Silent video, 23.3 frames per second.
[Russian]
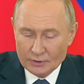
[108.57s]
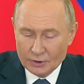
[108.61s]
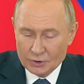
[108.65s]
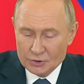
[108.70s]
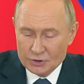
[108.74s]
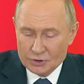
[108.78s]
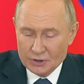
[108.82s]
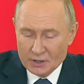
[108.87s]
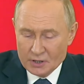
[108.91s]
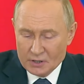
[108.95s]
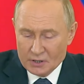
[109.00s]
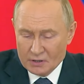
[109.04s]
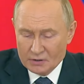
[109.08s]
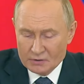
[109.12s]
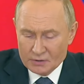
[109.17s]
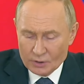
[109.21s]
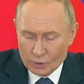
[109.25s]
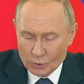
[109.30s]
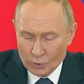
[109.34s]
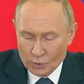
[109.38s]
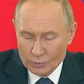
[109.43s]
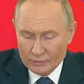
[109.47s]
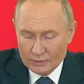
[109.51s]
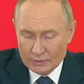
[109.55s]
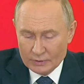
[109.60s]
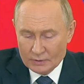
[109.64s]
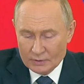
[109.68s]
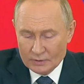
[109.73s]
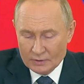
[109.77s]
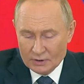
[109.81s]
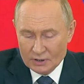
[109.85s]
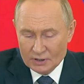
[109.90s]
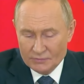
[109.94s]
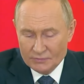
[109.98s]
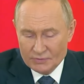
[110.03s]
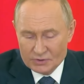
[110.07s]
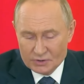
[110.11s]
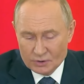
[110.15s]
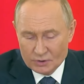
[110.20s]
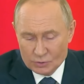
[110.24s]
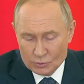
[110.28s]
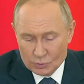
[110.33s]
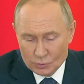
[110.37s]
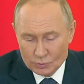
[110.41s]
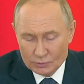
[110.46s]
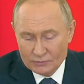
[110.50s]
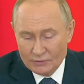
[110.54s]
расширения
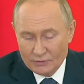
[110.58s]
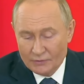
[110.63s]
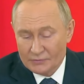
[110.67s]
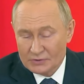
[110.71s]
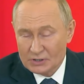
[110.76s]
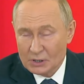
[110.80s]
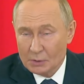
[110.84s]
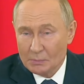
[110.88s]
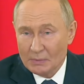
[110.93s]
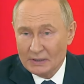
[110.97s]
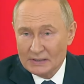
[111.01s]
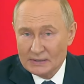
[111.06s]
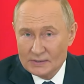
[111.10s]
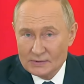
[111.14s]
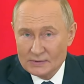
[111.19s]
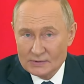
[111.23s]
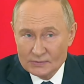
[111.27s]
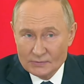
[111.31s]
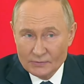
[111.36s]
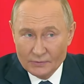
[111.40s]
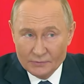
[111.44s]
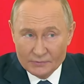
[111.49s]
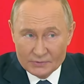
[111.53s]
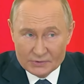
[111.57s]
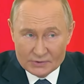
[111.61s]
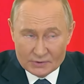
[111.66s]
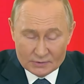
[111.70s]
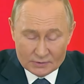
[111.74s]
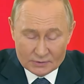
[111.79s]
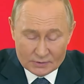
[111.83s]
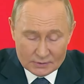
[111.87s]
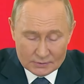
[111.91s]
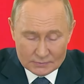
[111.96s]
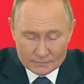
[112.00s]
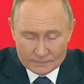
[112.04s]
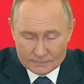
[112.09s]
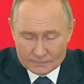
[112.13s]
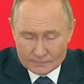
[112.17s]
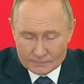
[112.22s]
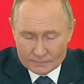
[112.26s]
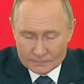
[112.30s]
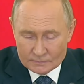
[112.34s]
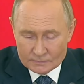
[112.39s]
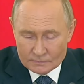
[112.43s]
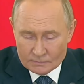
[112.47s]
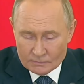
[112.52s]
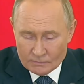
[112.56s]
торгово-инвестиционного взаимодействия в СНГ.
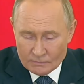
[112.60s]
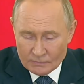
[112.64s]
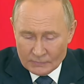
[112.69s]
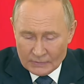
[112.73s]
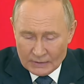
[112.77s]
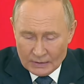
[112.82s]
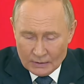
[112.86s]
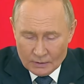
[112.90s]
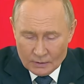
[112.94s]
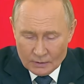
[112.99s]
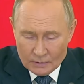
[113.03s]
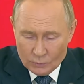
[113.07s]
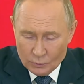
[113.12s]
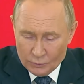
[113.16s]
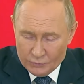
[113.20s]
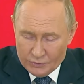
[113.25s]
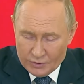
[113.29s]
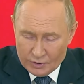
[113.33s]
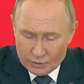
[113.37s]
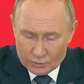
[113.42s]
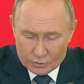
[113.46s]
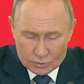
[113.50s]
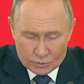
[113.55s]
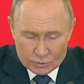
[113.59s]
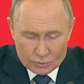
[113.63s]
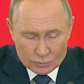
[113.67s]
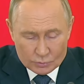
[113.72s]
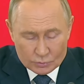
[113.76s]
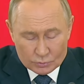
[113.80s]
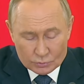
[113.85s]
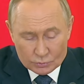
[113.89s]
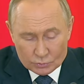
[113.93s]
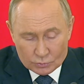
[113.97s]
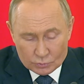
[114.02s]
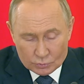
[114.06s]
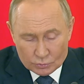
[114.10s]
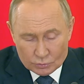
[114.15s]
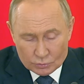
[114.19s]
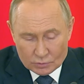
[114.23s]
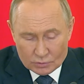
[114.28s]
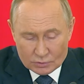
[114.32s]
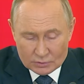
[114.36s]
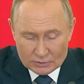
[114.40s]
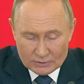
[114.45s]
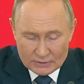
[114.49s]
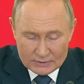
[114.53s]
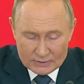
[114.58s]
Уверен, что у
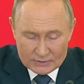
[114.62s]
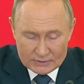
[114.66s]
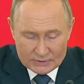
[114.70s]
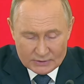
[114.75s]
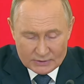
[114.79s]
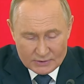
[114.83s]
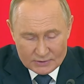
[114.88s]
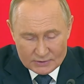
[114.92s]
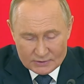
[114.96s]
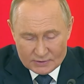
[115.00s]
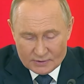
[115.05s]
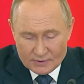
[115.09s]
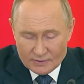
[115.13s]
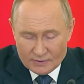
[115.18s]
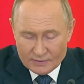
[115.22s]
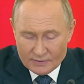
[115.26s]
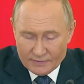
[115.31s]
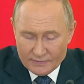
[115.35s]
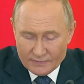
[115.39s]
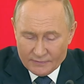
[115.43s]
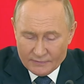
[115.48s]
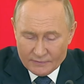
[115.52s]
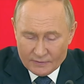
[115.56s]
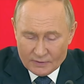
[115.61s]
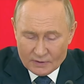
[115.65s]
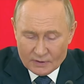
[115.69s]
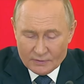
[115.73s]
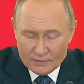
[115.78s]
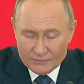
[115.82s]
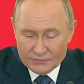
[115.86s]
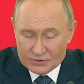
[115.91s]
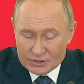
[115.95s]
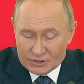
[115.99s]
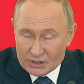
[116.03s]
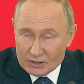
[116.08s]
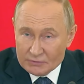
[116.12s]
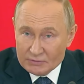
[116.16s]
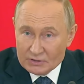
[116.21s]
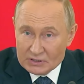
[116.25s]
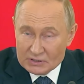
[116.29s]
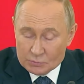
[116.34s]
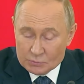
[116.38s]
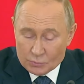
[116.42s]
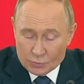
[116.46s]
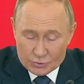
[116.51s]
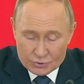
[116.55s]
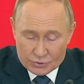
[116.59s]
нас есть все
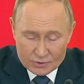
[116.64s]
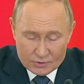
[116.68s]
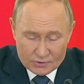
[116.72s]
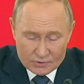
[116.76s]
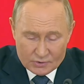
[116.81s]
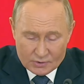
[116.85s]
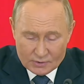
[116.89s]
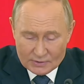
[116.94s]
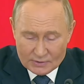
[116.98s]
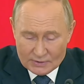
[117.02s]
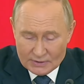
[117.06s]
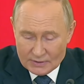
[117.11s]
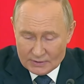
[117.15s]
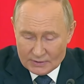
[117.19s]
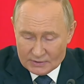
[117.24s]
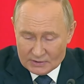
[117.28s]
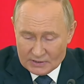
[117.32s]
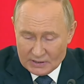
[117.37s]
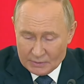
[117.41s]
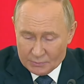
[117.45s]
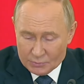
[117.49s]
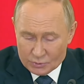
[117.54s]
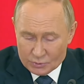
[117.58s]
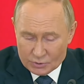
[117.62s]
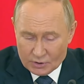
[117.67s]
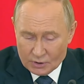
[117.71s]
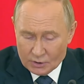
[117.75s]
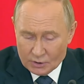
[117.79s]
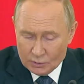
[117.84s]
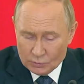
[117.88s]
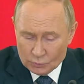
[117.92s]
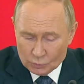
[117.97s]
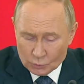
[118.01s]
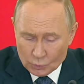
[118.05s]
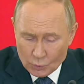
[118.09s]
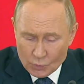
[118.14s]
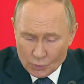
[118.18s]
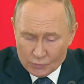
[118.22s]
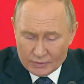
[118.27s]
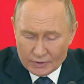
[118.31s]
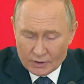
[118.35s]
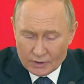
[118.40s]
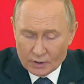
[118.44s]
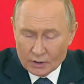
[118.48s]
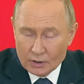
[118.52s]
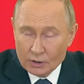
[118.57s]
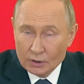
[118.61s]
возможности для запуска
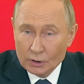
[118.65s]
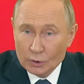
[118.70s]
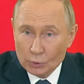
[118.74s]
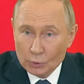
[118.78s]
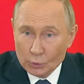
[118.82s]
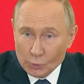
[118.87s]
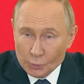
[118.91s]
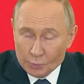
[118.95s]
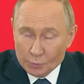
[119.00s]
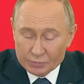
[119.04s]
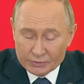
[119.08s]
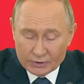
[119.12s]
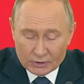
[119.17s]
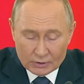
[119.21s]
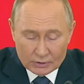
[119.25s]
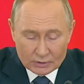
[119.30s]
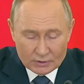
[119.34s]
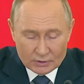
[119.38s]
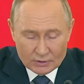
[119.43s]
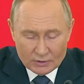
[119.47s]
новых крупных